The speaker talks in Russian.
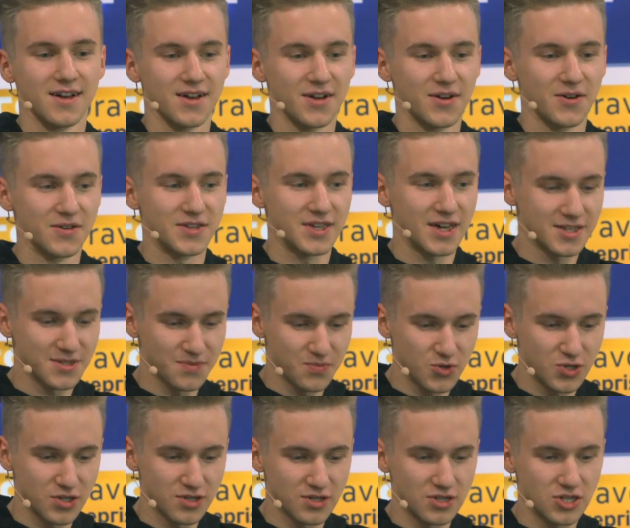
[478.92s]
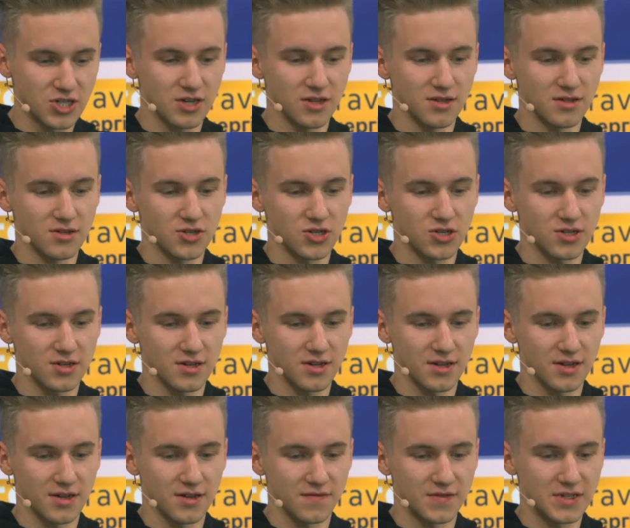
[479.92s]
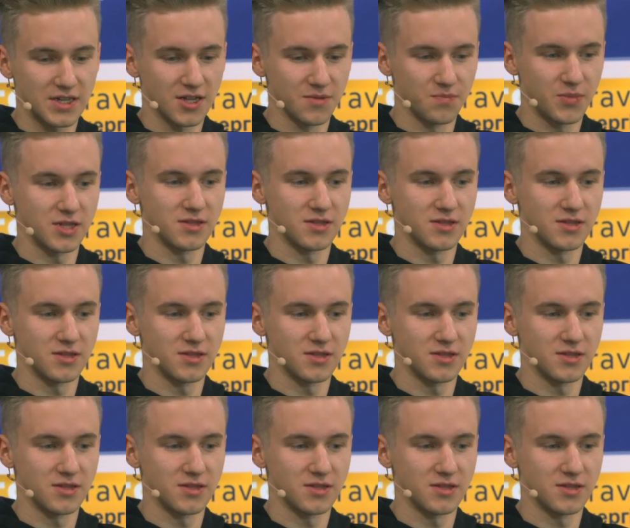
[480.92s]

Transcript: А, я запустил челлендж, взял